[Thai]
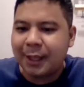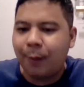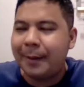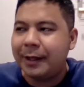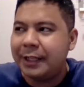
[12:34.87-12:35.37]
แต่
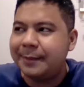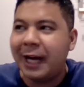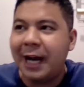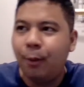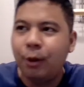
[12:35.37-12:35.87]
ว่า Prentiss ไม่
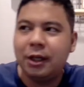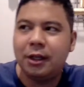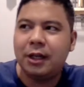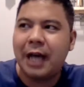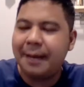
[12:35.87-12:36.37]
เคยพูดถึง
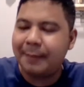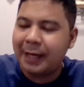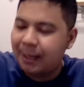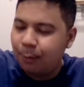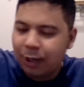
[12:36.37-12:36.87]
ให้ไม่เค
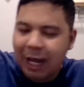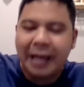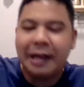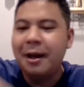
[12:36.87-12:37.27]
ยพูดให้